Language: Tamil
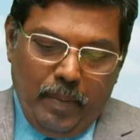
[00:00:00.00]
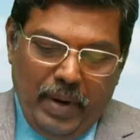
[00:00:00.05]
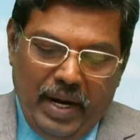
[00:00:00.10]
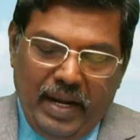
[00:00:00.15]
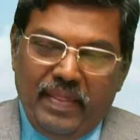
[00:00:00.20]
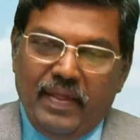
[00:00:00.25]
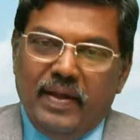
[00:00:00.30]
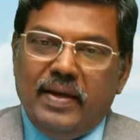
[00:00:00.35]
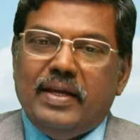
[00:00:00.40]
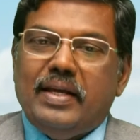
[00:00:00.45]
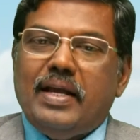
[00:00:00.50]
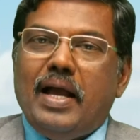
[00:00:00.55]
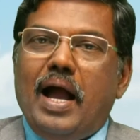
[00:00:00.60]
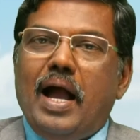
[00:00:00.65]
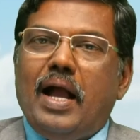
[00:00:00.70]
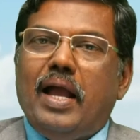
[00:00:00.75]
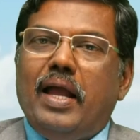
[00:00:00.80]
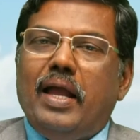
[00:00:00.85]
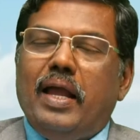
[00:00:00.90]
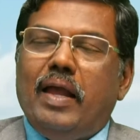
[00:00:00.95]

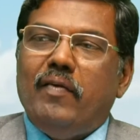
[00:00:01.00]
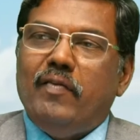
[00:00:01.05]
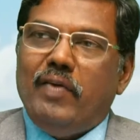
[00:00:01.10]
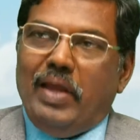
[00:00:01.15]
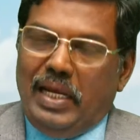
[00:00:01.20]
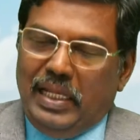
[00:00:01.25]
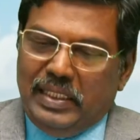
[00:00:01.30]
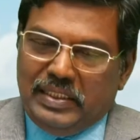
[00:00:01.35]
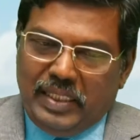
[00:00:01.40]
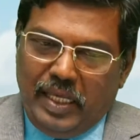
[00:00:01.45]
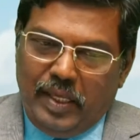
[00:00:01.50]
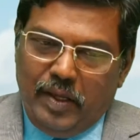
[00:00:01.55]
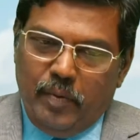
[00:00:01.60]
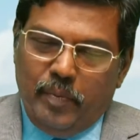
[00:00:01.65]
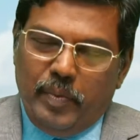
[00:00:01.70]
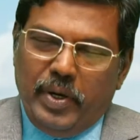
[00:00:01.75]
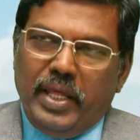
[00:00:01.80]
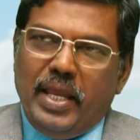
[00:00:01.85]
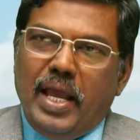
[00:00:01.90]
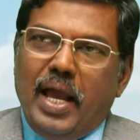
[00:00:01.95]
மனிதனுக்காக வேலை
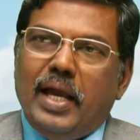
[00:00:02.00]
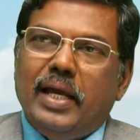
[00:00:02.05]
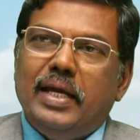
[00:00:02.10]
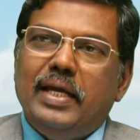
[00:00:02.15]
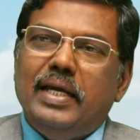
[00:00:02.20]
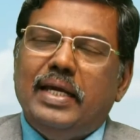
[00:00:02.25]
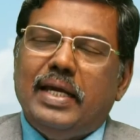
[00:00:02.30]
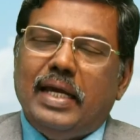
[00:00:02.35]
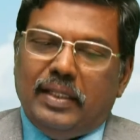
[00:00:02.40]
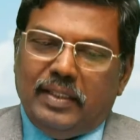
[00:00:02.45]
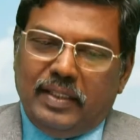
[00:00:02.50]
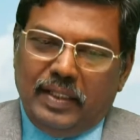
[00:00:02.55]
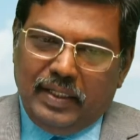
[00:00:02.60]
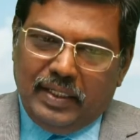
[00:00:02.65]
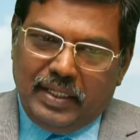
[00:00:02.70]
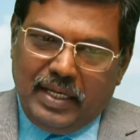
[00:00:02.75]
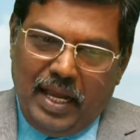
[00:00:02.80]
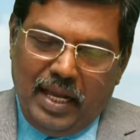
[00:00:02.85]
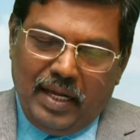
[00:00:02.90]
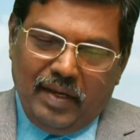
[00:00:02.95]
செய்யும்படியாக
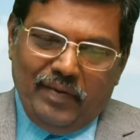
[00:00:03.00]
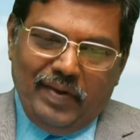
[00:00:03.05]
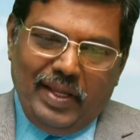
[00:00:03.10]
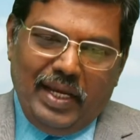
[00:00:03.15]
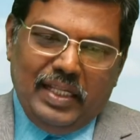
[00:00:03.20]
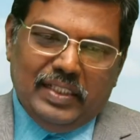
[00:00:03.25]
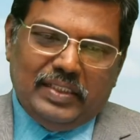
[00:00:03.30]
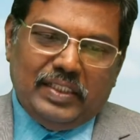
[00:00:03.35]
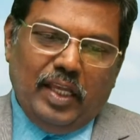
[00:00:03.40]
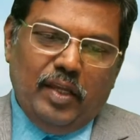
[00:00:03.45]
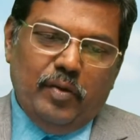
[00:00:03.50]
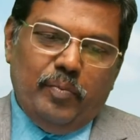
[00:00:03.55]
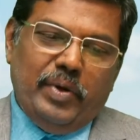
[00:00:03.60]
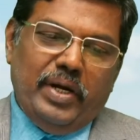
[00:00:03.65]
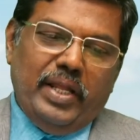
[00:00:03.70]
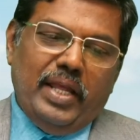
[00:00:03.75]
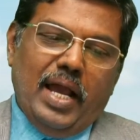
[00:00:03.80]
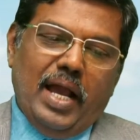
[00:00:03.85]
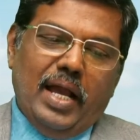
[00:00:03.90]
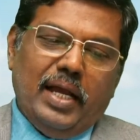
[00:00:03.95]
கர்த்தருக்காக வேலை
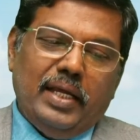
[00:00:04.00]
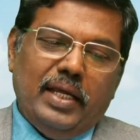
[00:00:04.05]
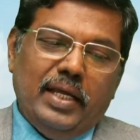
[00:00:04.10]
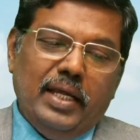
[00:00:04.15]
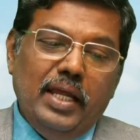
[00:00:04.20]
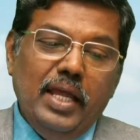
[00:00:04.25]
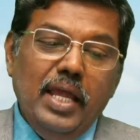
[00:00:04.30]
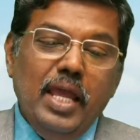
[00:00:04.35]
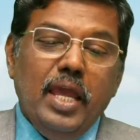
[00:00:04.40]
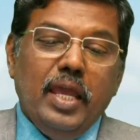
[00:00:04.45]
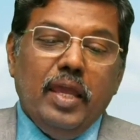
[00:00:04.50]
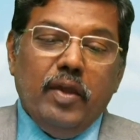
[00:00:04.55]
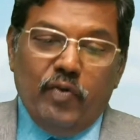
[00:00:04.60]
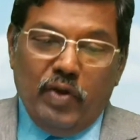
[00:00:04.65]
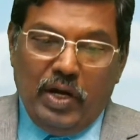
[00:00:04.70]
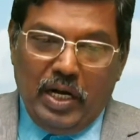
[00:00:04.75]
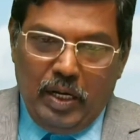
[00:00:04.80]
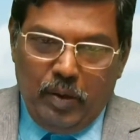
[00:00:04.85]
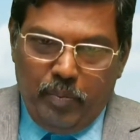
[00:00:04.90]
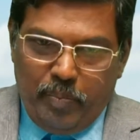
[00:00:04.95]
செய்யும்படியாக
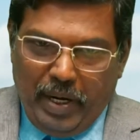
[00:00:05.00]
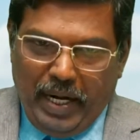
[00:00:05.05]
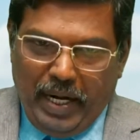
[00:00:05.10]
இவர்கள்